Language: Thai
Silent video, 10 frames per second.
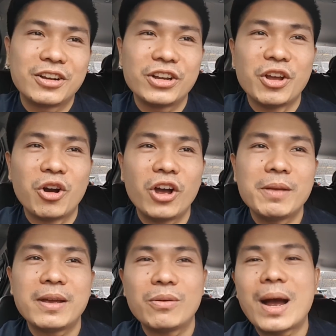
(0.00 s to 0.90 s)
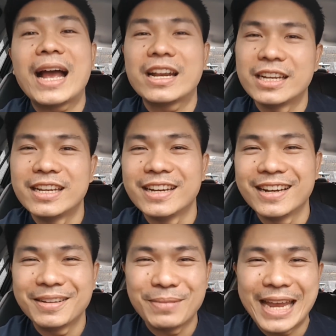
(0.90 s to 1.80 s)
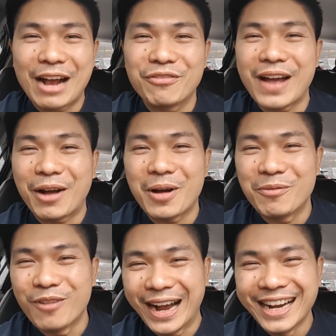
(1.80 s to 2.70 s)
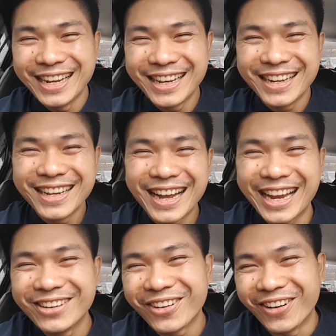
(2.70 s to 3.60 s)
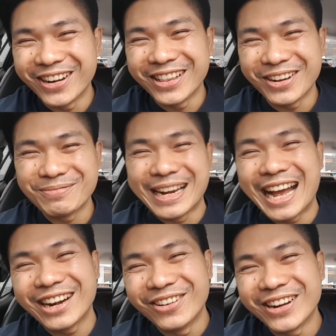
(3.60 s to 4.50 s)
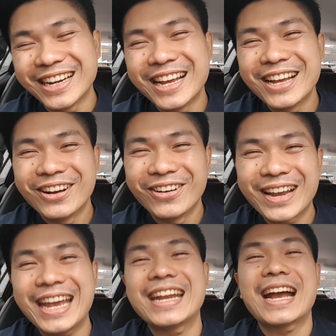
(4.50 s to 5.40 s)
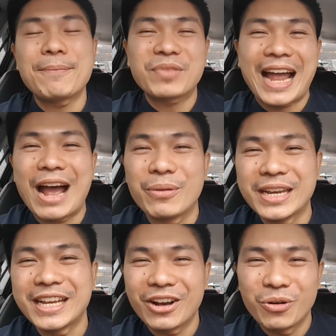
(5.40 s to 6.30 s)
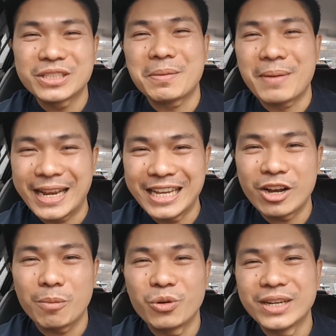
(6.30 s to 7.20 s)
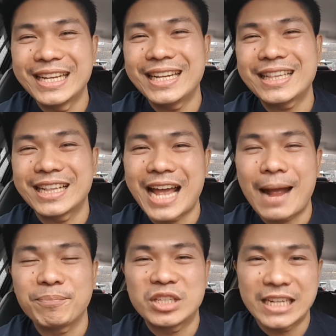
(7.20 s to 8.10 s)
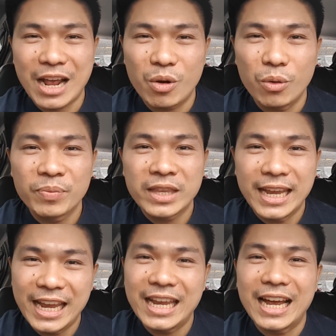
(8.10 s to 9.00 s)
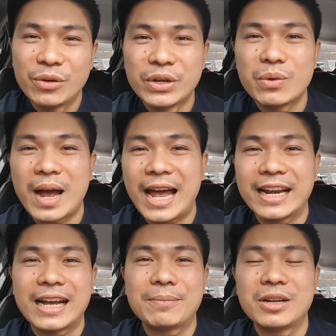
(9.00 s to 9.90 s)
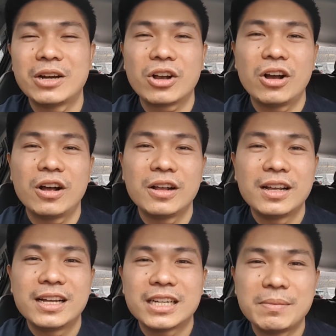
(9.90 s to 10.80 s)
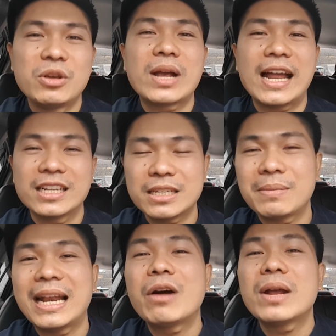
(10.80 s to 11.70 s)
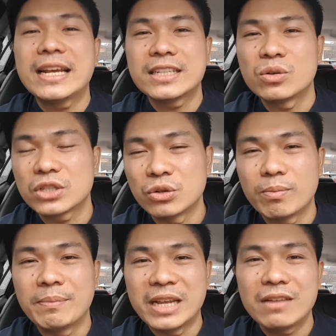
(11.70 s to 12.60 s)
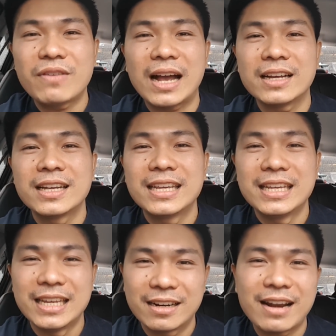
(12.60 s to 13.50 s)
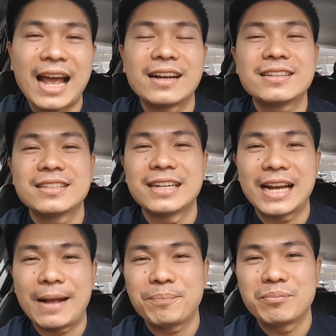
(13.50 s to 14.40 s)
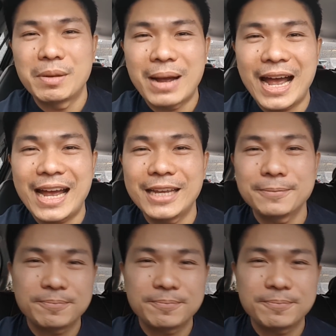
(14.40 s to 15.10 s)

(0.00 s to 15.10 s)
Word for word: ก็เดี๋ยวค่อยไปว่ากันอีกทีนะ ไม่อยากฝากความหวังให้ทุกคนต้องมานั่งลุ้นโอเคนะครับ ข่าววันนี้ก็คงจะประมาณนี้ ขอบคุณที่ติดตามช anel เออรุณทิวานะครับแล้วก็ถ้ามีโอกาสก็จะมาเล่าอะไรสนุกๆ แบบนี้ให้ฟังอีกครั้งนะครับ บ๊ายบาย